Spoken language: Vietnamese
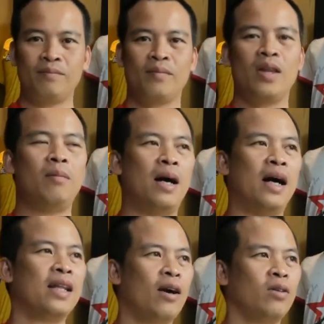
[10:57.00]
nhưng
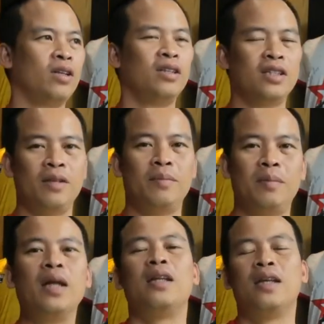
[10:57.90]
mà theo như những gì
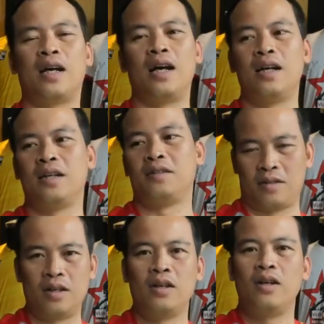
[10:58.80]
mình biết thì khả năng
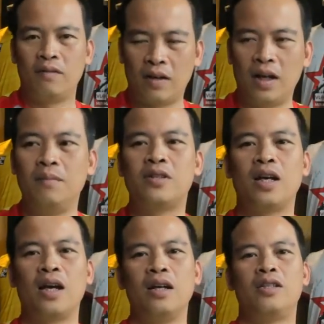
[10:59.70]
văn lâm
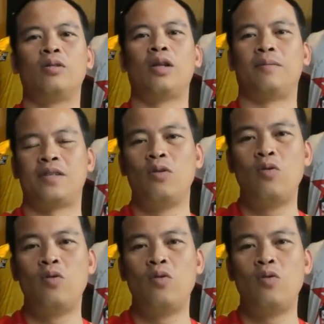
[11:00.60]
sẽ được triệu tập sang